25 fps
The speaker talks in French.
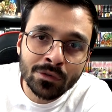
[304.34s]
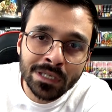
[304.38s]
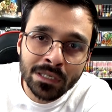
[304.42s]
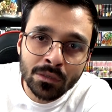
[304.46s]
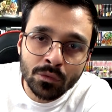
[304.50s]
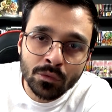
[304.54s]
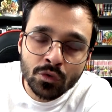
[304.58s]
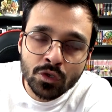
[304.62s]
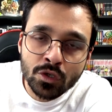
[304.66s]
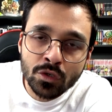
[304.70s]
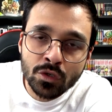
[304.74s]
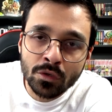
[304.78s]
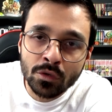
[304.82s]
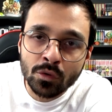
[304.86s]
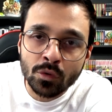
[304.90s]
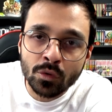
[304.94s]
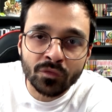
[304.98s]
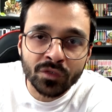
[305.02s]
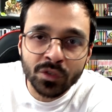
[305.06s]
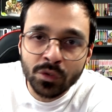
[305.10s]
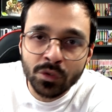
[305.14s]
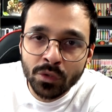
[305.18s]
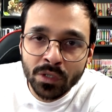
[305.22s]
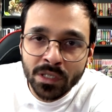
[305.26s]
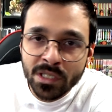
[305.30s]
de la console,
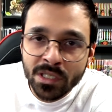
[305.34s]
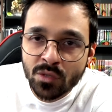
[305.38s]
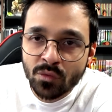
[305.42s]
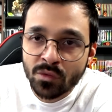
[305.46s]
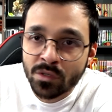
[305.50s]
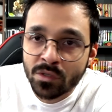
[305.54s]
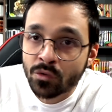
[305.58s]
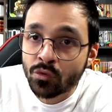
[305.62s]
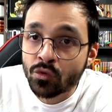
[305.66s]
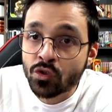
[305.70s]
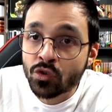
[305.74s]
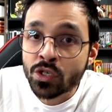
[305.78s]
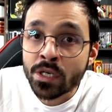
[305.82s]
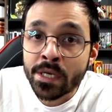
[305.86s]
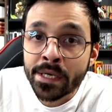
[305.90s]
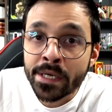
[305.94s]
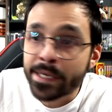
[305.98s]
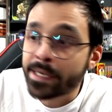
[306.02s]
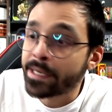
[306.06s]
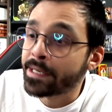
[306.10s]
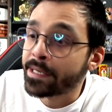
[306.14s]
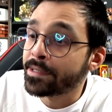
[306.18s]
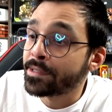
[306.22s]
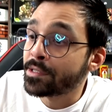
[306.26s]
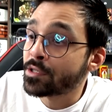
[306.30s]
configuration des touches,
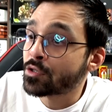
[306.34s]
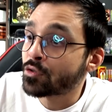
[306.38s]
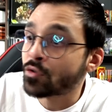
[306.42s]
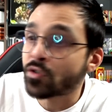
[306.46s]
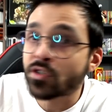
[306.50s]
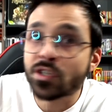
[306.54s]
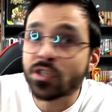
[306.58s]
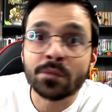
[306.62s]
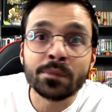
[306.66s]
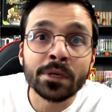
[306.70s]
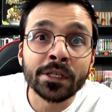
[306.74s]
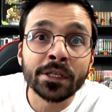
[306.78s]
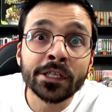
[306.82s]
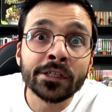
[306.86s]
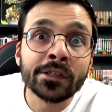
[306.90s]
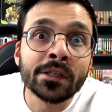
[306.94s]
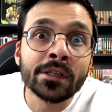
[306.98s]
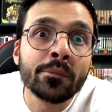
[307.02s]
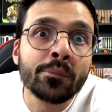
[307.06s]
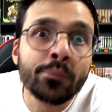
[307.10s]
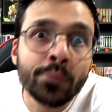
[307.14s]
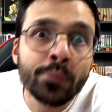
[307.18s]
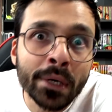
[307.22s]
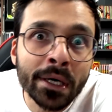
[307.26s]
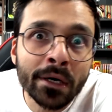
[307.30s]
et ils disent que cette manette
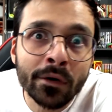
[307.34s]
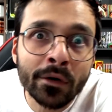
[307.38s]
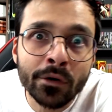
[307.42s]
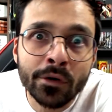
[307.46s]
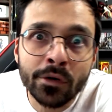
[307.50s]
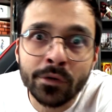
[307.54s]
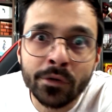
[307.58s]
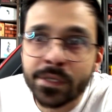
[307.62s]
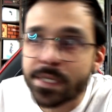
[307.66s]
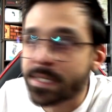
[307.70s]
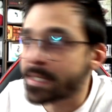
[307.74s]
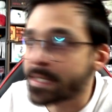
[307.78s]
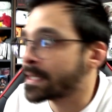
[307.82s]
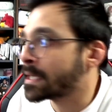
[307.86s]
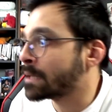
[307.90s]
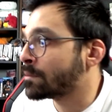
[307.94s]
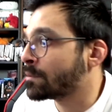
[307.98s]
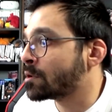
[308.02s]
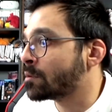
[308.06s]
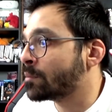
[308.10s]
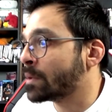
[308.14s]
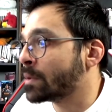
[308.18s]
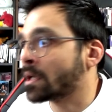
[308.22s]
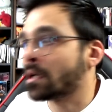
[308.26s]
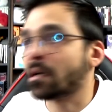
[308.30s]
n'est pas
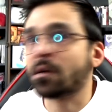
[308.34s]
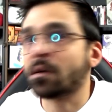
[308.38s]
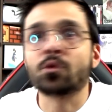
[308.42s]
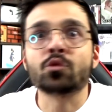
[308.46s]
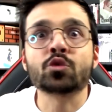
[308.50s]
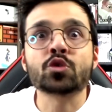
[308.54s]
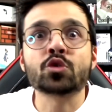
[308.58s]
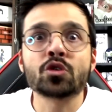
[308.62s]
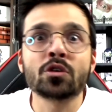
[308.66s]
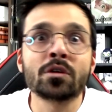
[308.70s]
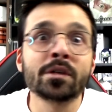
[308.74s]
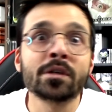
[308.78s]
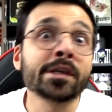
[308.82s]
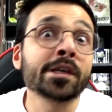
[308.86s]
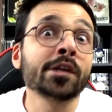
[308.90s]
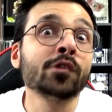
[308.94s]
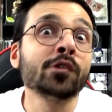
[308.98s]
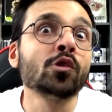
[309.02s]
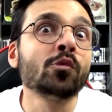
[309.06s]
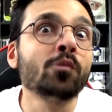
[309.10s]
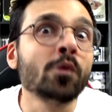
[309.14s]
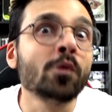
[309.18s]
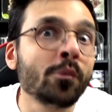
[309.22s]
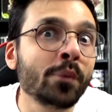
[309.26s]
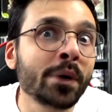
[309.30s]
reconnaissable par la console et qu'elle
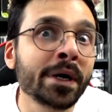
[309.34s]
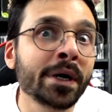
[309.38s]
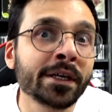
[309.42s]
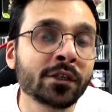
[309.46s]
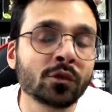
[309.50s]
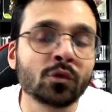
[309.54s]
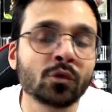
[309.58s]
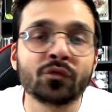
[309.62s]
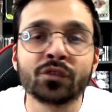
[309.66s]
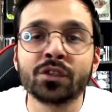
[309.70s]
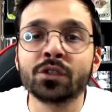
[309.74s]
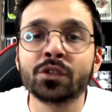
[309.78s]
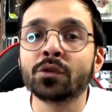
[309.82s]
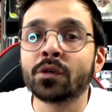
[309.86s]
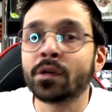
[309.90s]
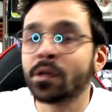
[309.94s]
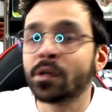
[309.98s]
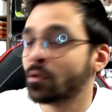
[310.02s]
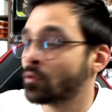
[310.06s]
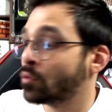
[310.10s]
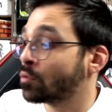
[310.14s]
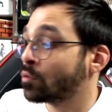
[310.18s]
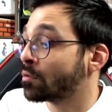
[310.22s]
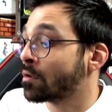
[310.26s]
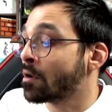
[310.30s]
ne peut pas être
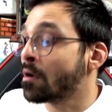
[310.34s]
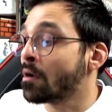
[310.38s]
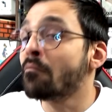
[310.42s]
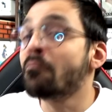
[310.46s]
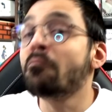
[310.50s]
configurée, donc...